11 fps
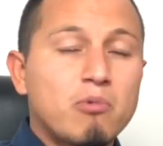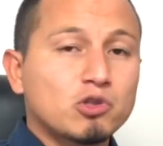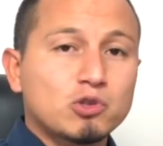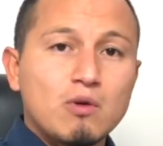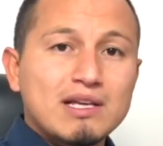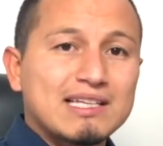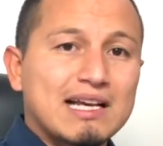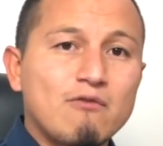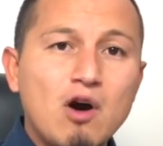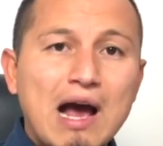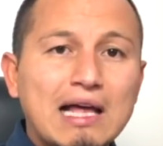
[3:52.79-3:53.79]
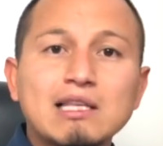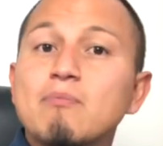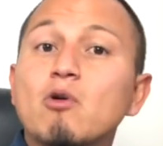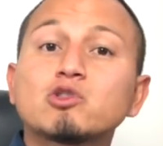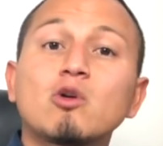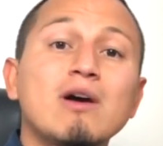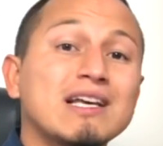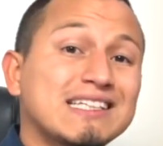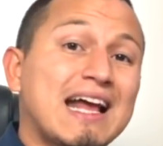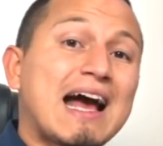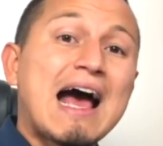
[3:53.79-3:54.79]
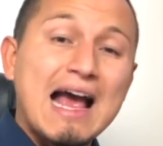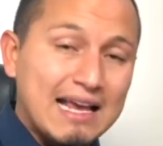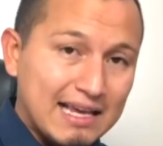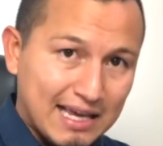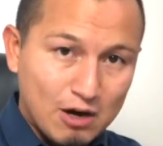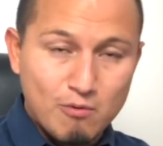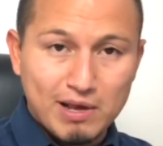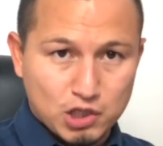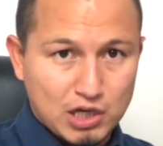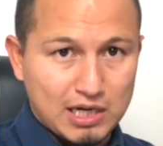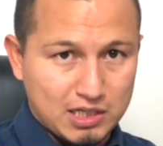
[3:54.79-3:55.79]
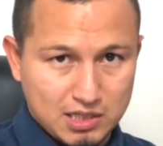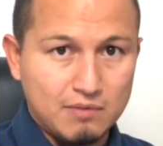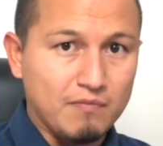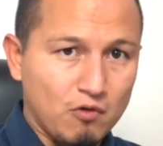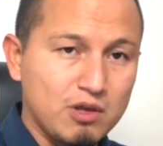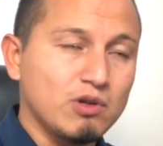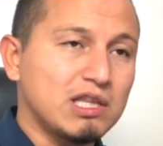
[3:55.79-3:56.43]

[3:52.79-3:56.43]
possono essere avvocati, possono essere anche commercialisti, quindi